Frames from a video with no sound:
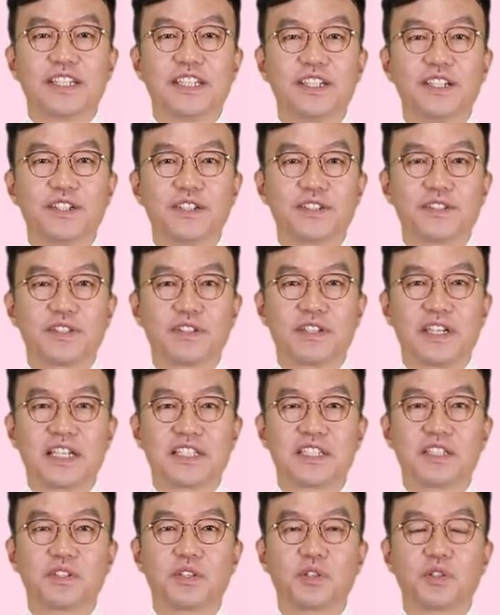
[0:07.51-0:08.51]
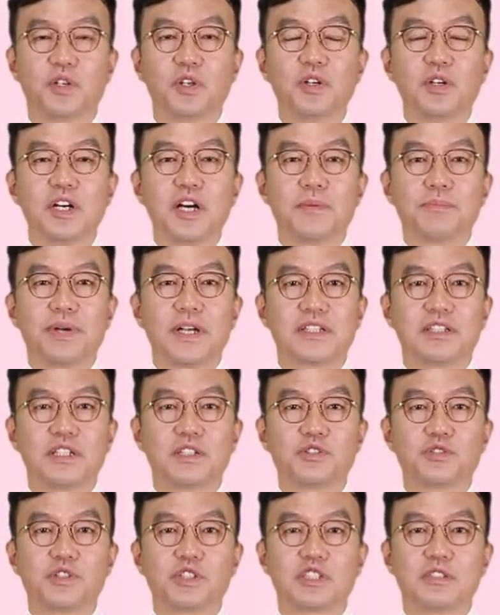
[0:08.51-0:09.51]
이영석의 핵심 코코
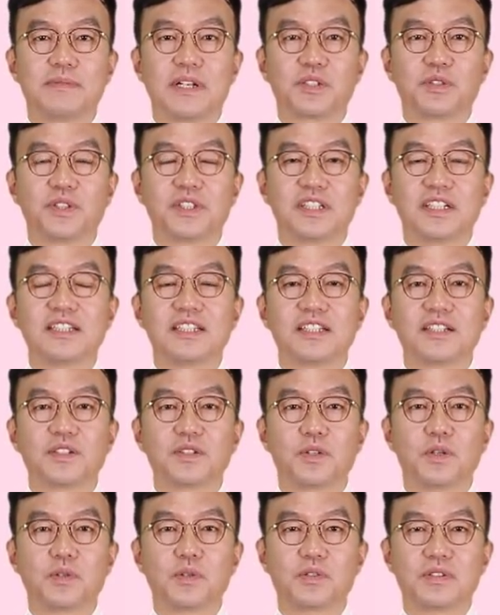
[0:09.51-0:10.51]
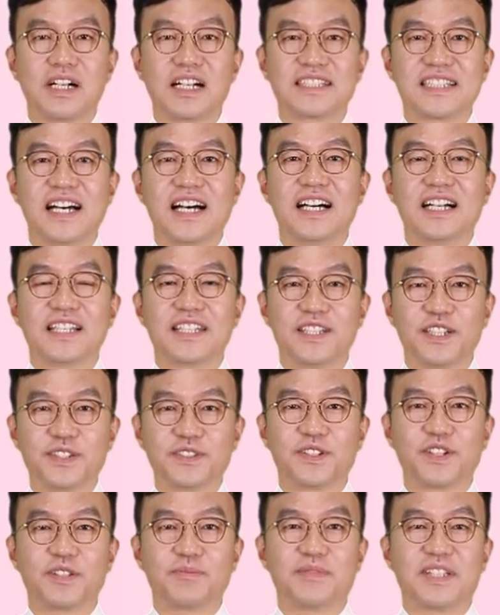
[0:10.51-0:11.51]
패턴 중옷을 맡고 있는 코코 강사
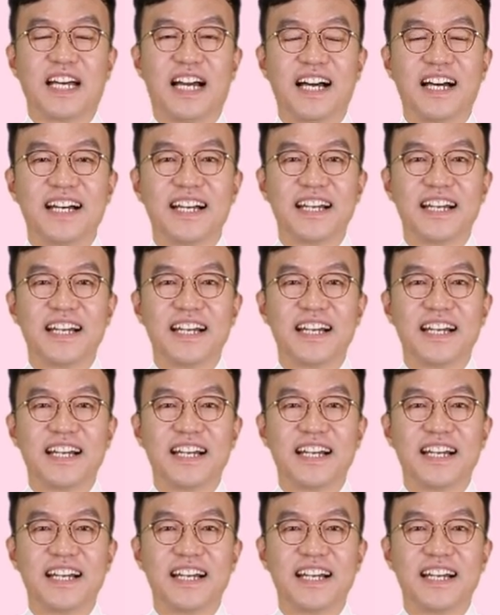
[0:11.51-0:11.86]
이영석입니다.